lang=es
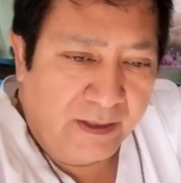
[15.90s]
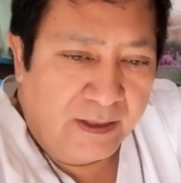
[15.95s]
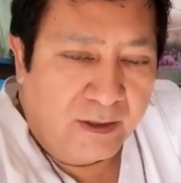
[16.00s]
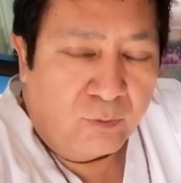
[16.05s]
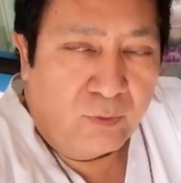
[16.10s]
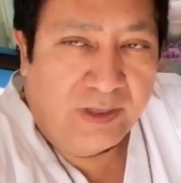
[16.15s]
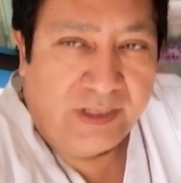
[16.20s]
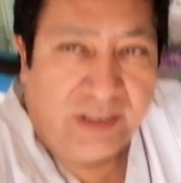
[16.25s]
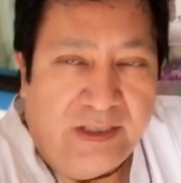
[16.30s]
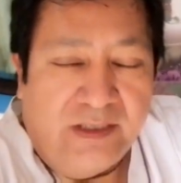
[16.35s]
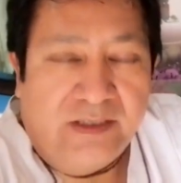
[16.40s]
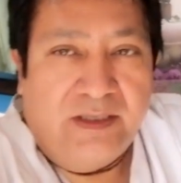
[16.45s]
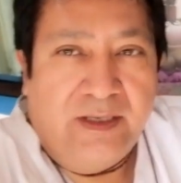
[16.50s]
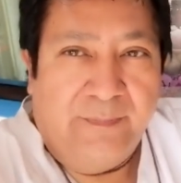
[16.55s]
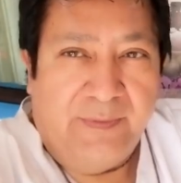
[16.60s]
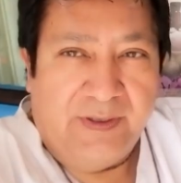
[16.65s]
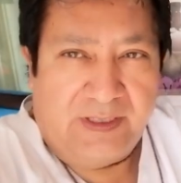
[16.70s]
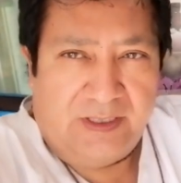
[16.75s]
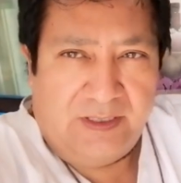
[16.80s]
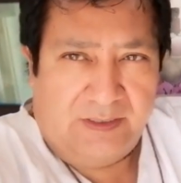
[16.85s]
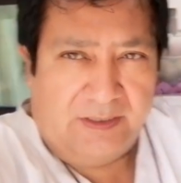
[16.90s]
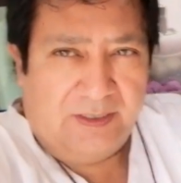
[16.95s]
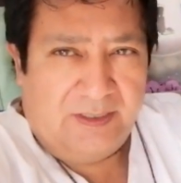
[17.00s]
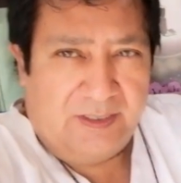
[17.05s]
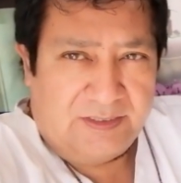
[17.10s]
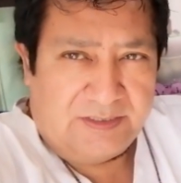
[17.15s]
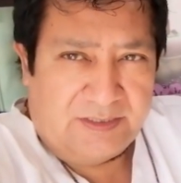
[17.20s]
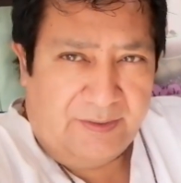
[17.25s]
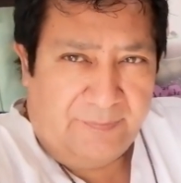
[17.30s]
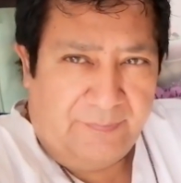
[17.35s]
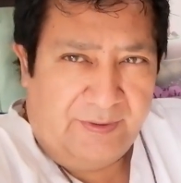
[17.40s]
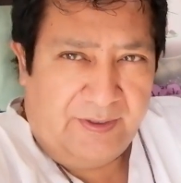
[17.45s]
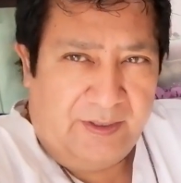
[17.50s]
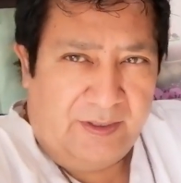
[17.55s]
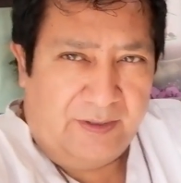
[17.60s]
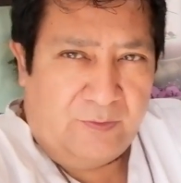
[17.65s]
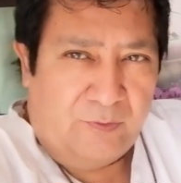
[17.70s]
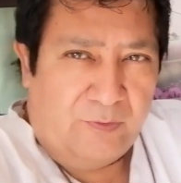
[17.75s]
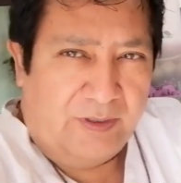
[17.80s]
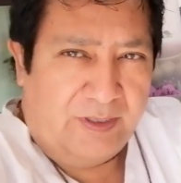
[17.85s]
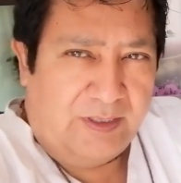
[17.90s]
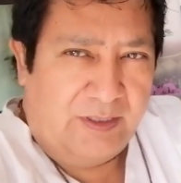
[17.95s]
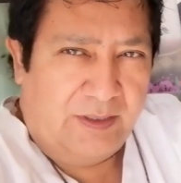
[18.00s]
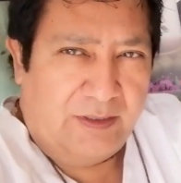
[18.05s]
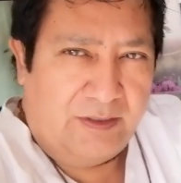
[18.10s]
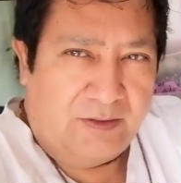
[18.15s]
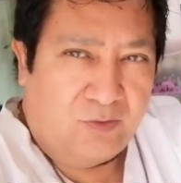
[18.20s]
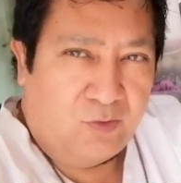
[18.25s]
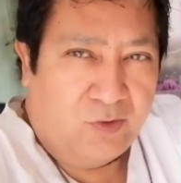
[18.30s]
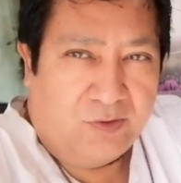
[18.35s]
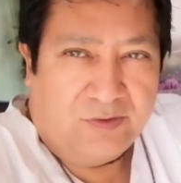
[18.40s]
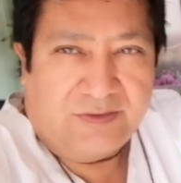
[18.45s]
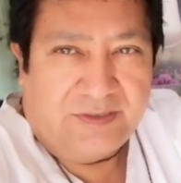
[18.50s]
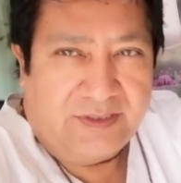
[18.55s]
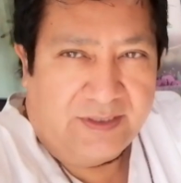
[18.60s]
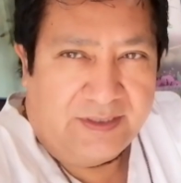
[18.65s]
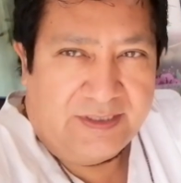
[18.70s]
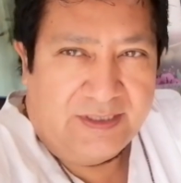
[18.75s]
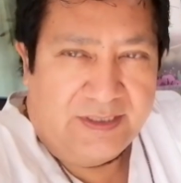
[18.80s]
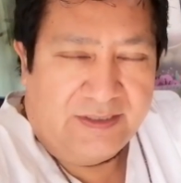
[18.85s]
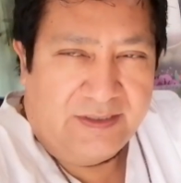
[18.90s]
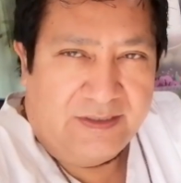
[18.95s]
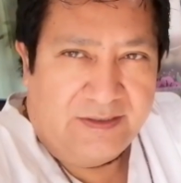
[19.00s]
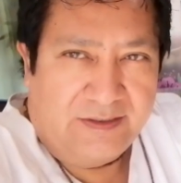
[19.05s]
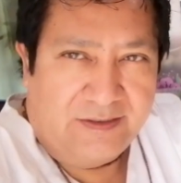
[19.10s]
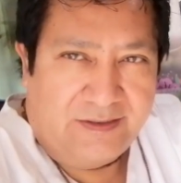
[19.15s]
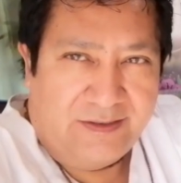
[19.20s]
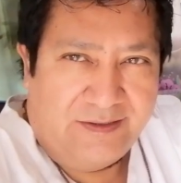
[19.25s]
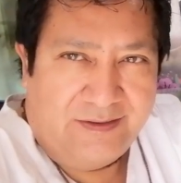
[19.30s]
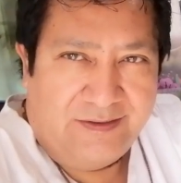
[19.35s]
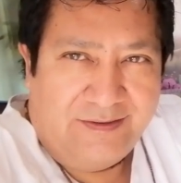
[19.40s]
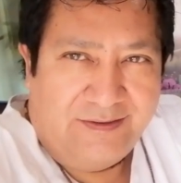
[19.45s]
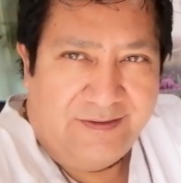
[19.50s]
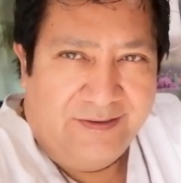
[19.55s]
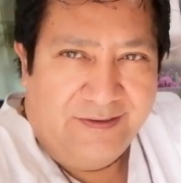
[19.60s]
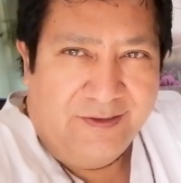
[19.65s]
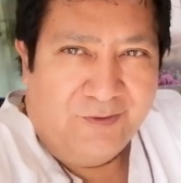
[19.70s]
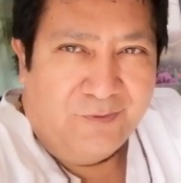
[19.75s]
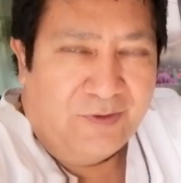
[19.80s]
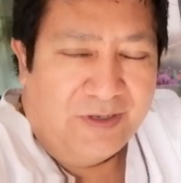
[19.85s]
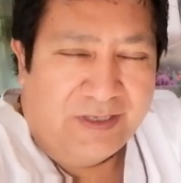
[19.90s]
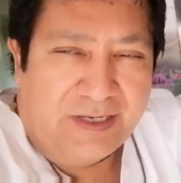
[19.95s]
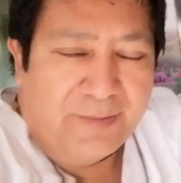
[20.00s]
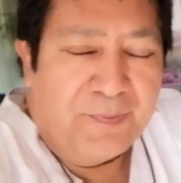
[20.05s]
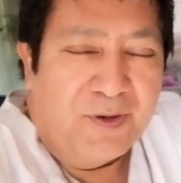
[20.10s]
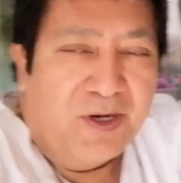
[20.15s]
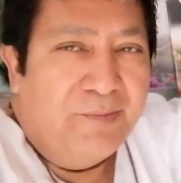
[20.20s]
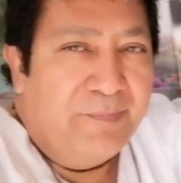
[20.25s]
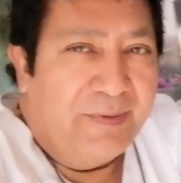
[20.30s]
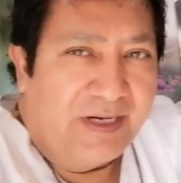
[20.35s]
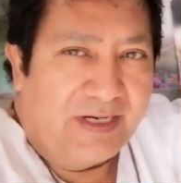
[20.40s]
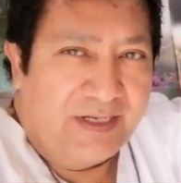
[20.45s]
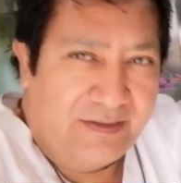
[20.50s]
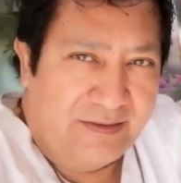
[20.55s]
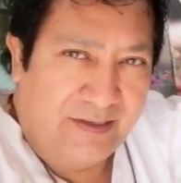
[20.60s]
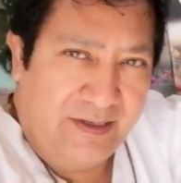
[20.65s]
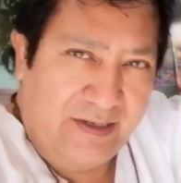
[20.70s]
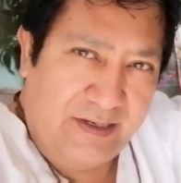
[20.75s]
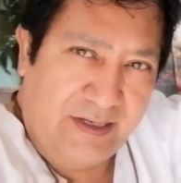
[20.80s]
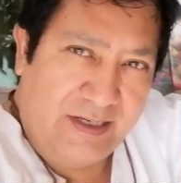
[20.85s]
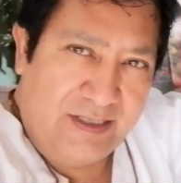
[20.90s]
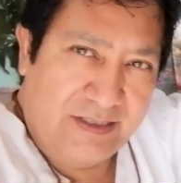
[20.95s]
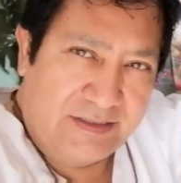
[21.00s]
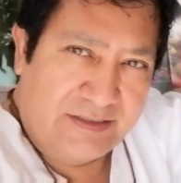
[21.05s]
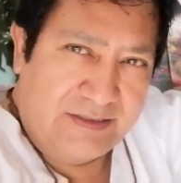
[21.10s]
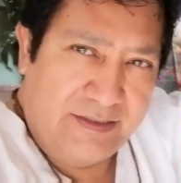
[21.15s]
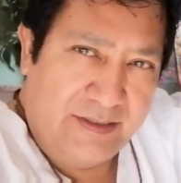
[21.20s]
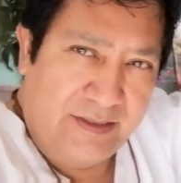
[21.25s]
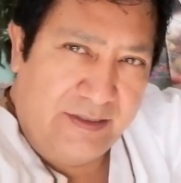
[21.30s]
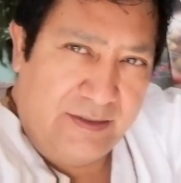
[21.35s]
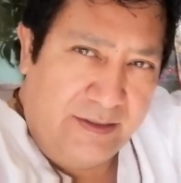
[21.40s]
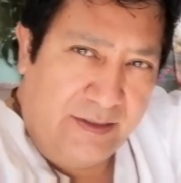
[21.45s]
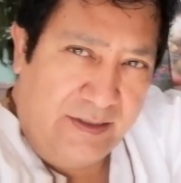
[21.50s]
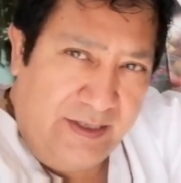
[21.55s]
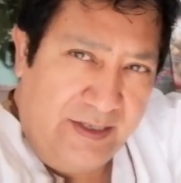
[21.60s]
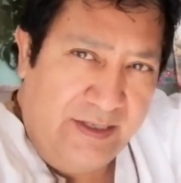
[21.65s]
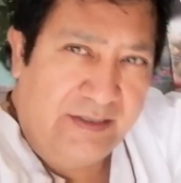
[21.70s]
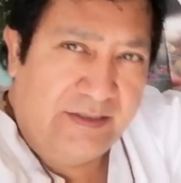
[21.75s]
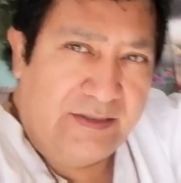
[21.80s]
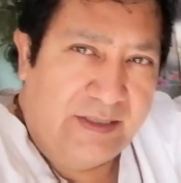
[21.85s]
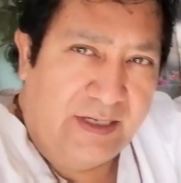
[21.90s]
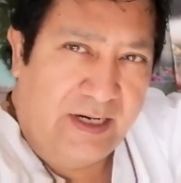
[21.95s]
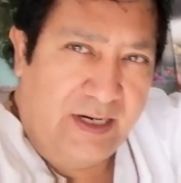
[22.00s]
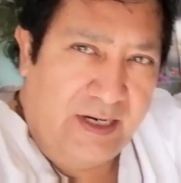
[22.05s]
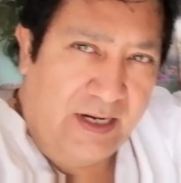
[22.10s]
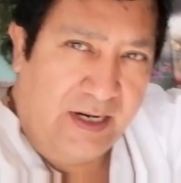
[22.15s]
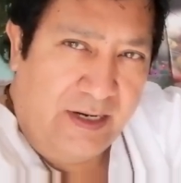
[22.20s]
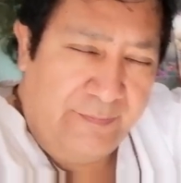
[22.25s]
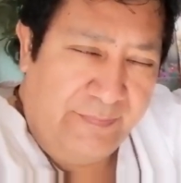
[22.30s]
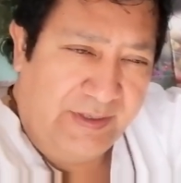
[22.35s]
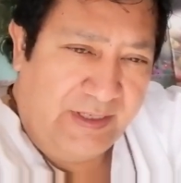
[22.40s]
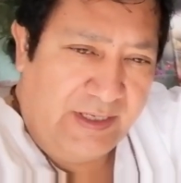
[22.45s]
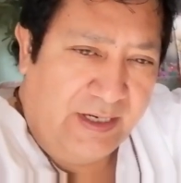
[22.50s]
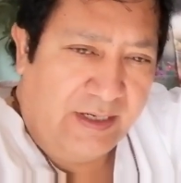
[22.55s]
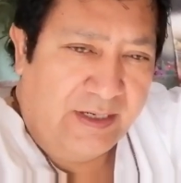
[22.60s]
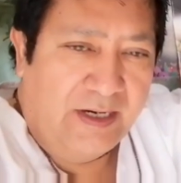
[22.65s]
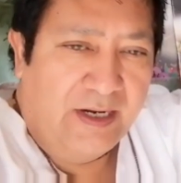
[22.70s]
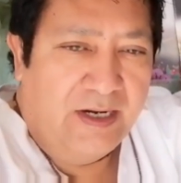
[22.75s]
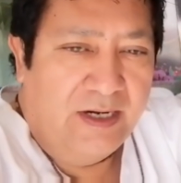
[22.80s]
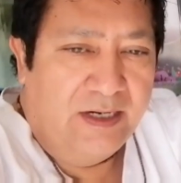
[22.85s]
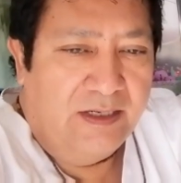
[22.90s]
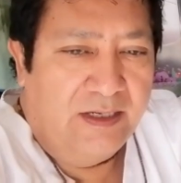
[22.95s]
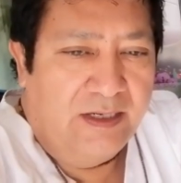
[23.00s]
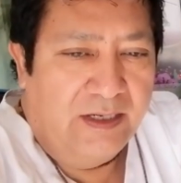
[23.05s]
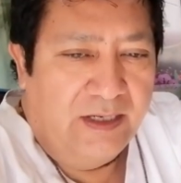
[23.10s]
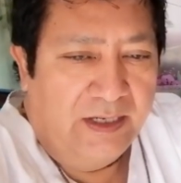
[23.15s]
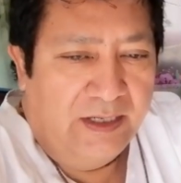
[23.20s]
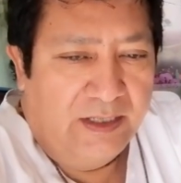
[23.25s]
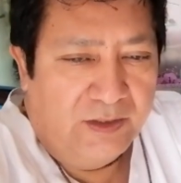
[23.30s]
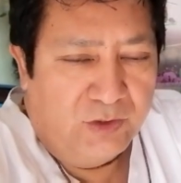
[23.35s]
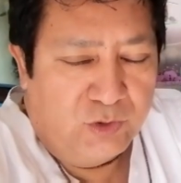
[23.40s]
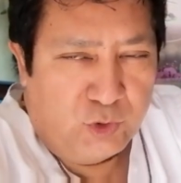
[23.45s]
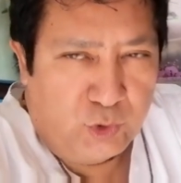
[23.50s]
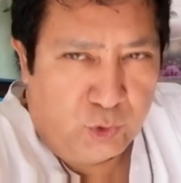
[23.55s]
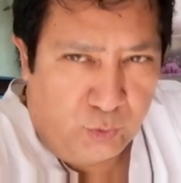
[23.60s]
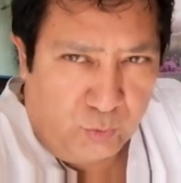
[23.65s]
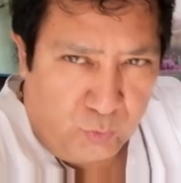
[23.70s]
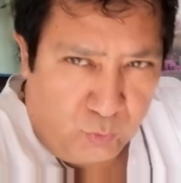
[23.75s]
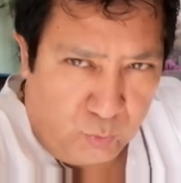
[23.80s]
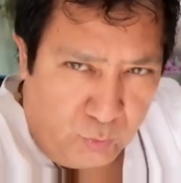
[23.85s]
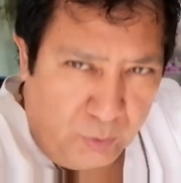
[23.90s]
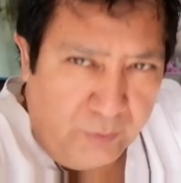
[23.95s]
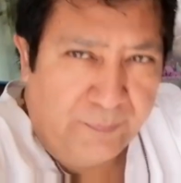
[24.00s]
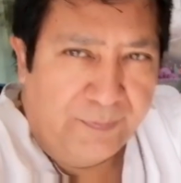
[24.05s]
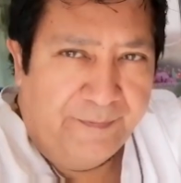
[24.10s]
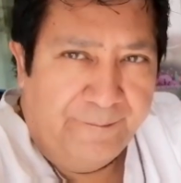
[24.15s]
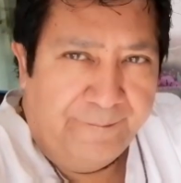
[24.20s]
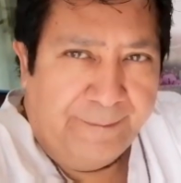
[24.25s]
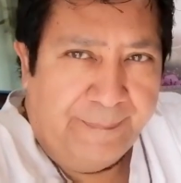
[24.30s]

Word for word: Cualquier tema que quieras saber, cualquier cosa que, cualquier problema que tengas, entra a mi canal en YouTube.